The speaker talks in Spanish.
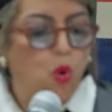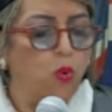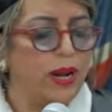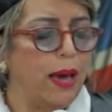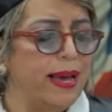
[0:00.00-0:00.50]

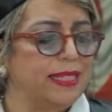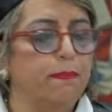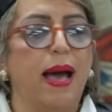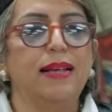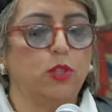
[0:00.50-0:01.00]
Una vez
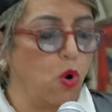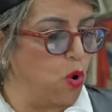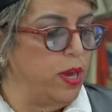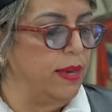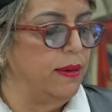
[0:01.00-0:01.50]
más
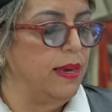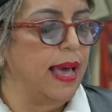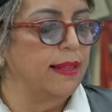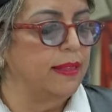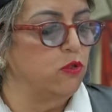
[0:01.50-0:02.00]
hoy y
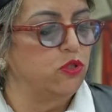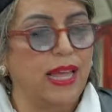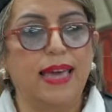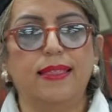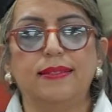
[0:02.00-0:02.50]
ante
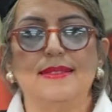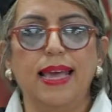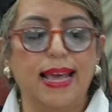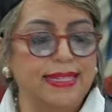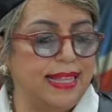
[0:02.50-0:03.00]
ustedes,
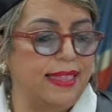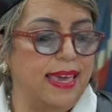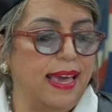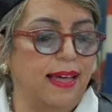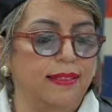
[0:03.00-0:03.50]
en este
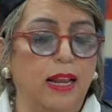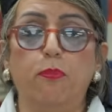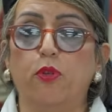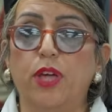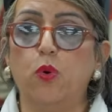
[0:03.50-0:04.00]
día del
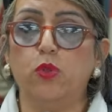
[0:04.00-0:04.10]
Poder